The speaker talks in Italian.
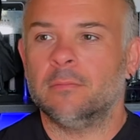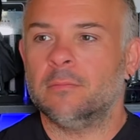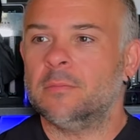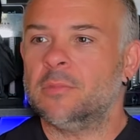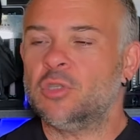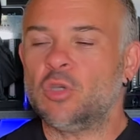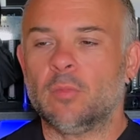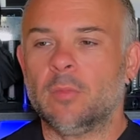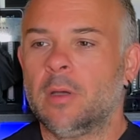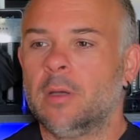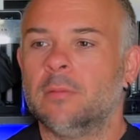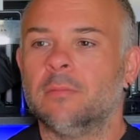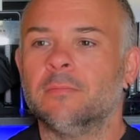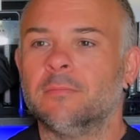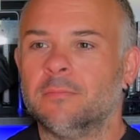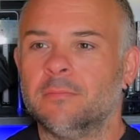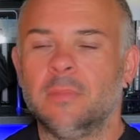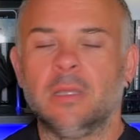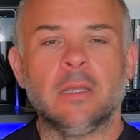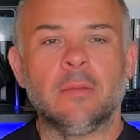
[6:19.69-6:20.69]
insomma
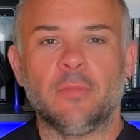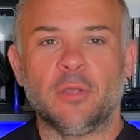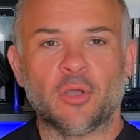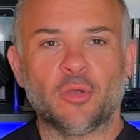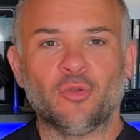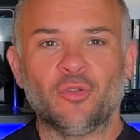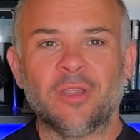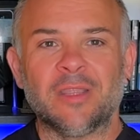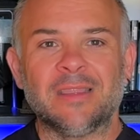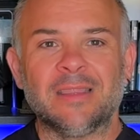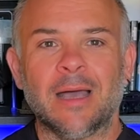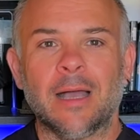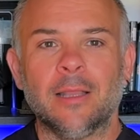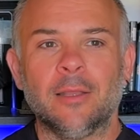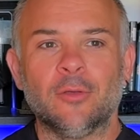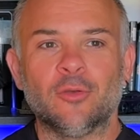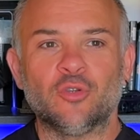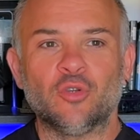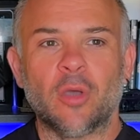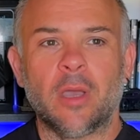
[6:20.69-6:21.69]
il micro
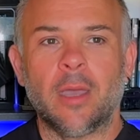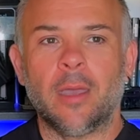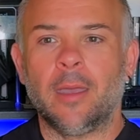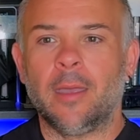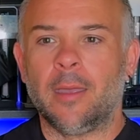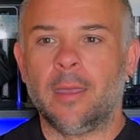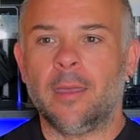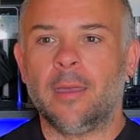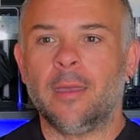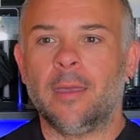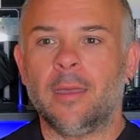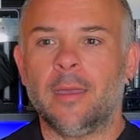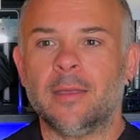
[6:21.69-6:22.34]
dettaglio cioè è